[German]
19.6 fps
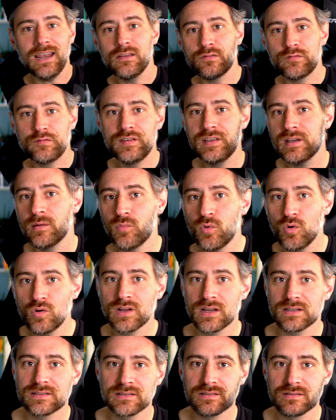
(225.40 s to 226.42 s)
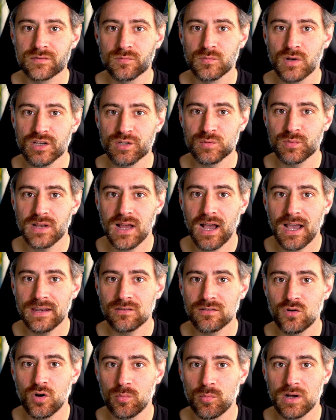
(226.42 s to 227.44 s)
vier Monate zum Beispiel eine
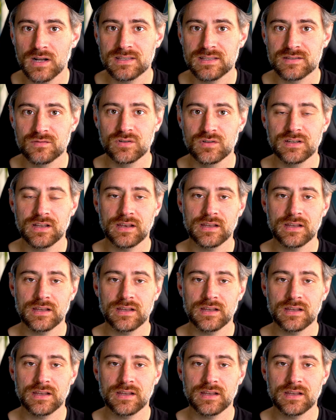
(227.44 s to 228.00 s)
Kooperation in deiner